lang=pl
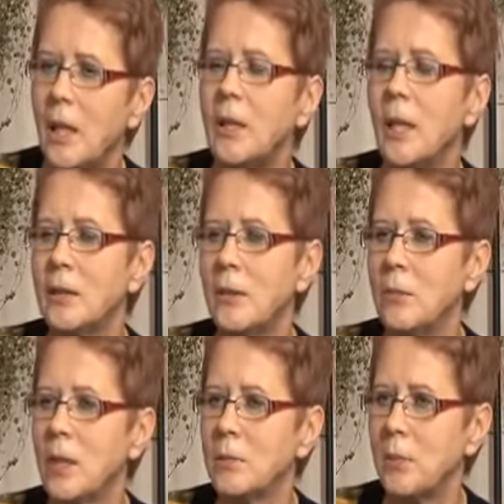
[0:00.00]

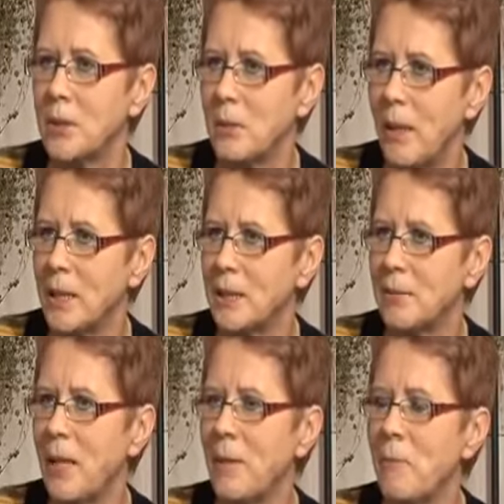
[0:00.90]
Natomiast, proszę
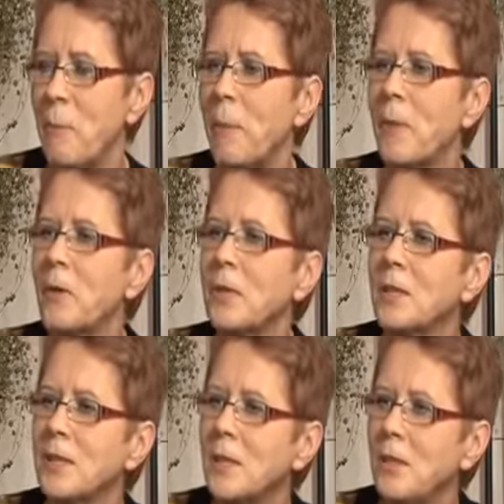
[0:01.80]
Państwa, to
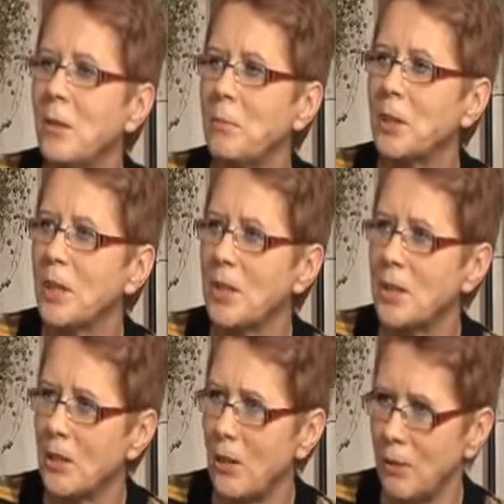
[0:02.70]
jest tylko
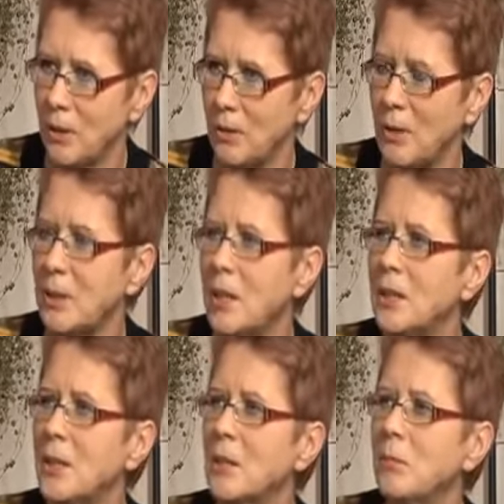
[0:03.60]
przejściowe to
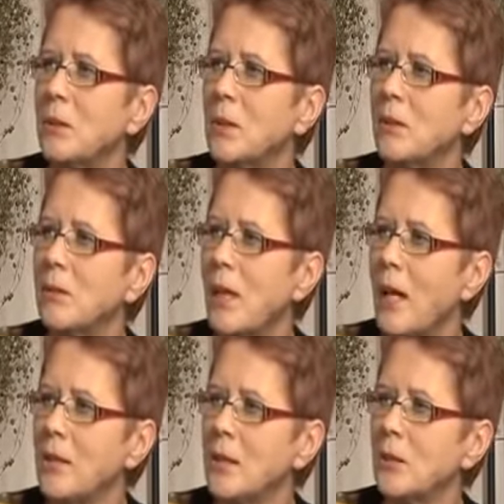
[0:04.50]
jedzenie, żeby ten
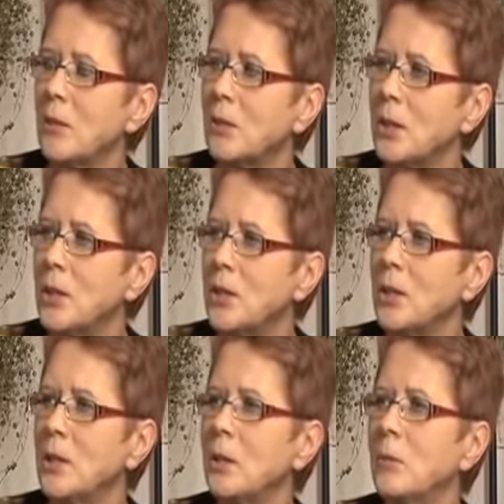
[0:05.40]
organizm
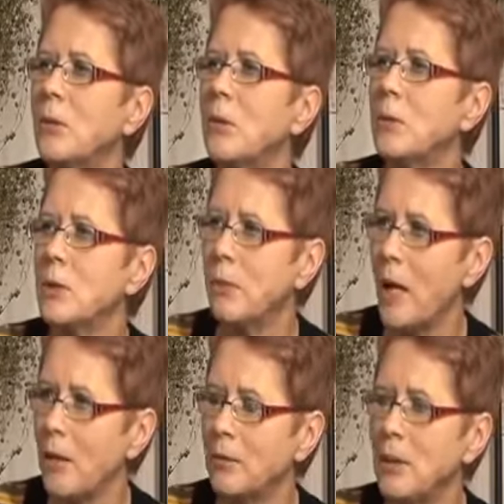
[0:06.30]
oczyścić, żeby go
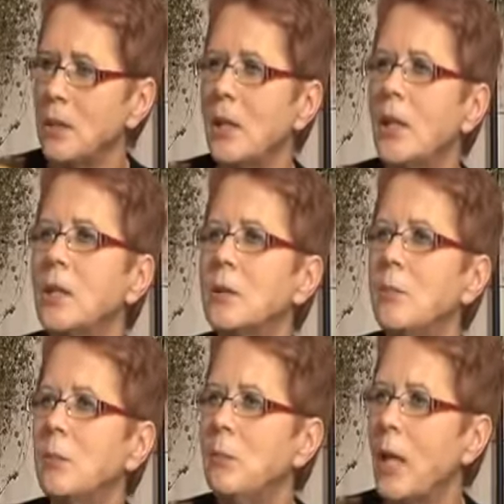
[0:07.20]
usprawnić, mhm.
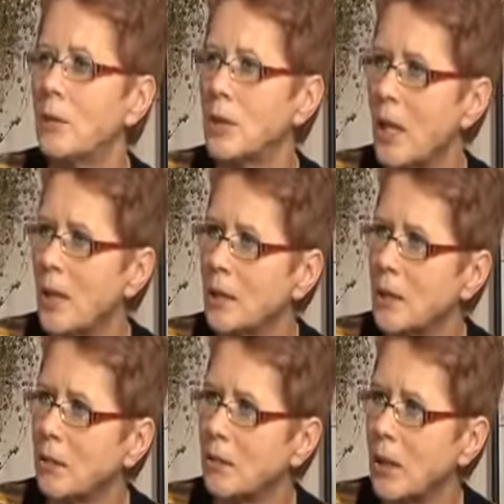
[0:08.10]
żeby miał
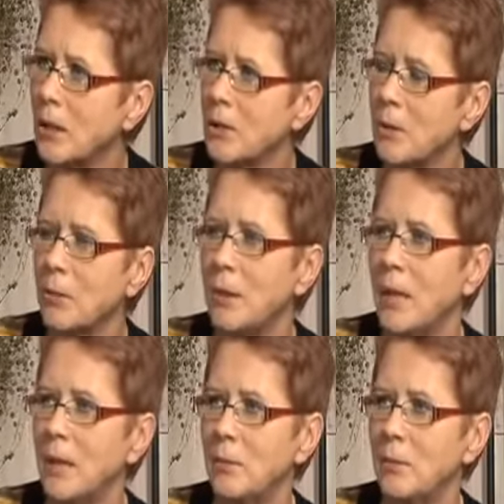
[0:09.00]
szansę do tego, żeby dalej